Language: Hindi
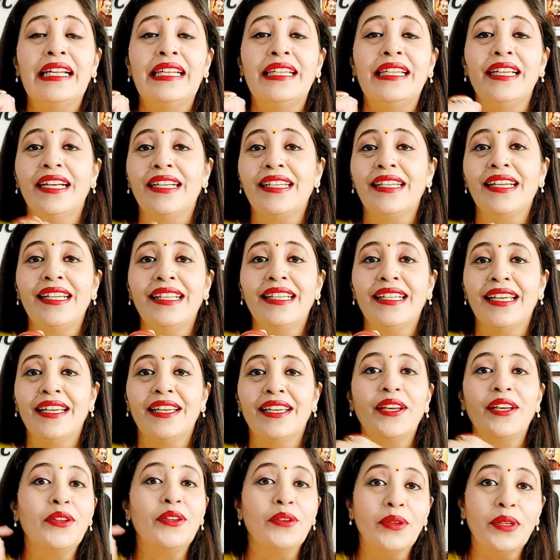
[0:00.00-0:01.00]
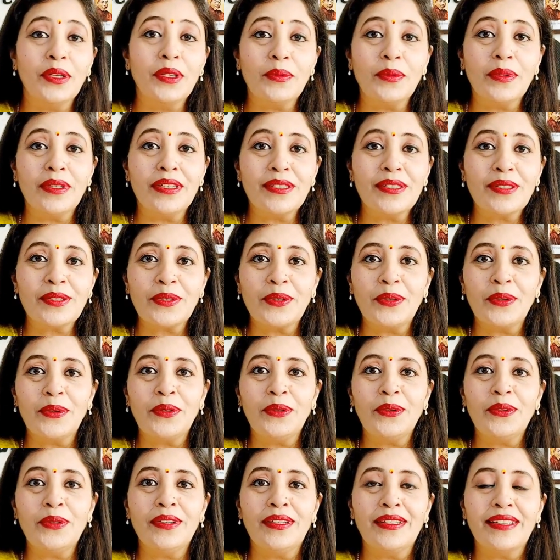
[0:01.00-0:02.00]
लेटर लिखेंगे यूनिवर्स को
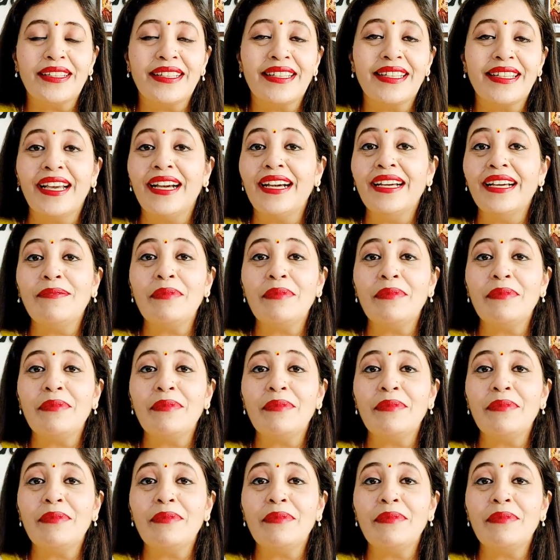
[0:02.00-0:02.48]
क्या